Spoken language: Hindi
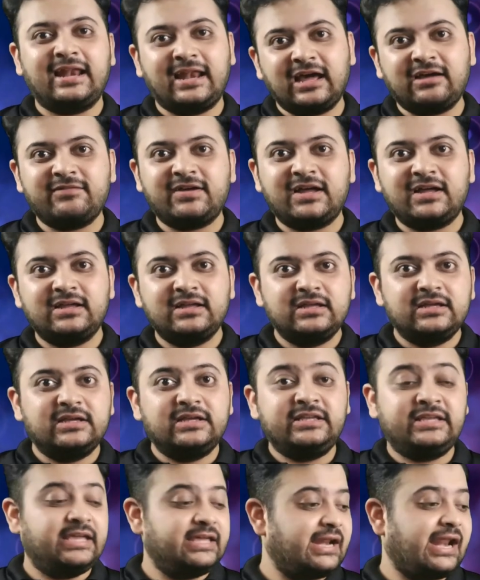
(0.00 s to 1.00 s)
अलावा
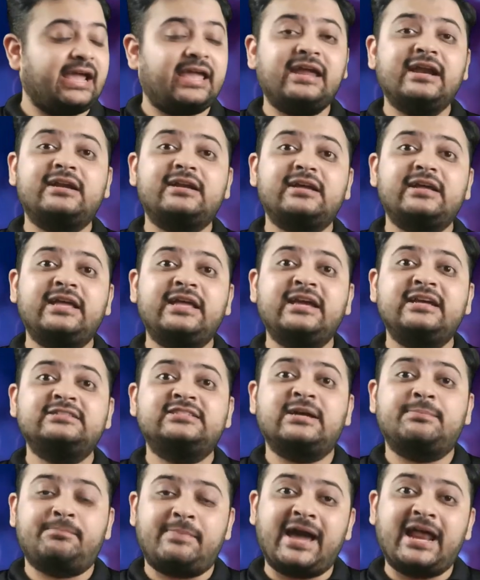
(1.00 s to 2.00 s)
ये रैकेट एक
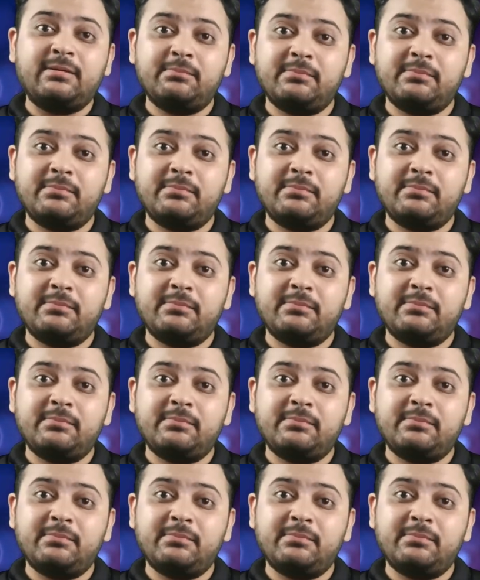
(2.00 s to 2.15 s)
जापान